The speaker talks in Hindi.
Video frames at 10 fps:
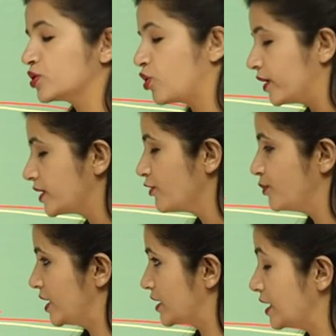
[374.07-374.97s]
कॉन्केव
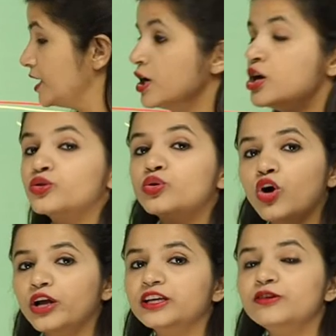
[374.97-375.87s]
मिरर के तो
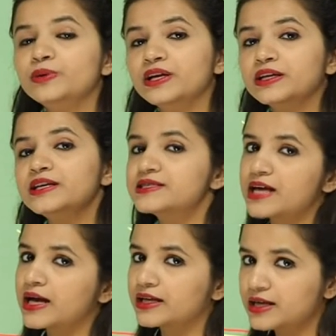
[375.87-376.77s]
कॉन्केव मिरर के
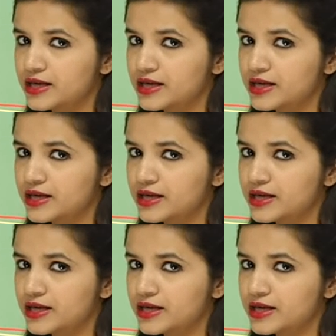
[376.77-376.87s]
सारे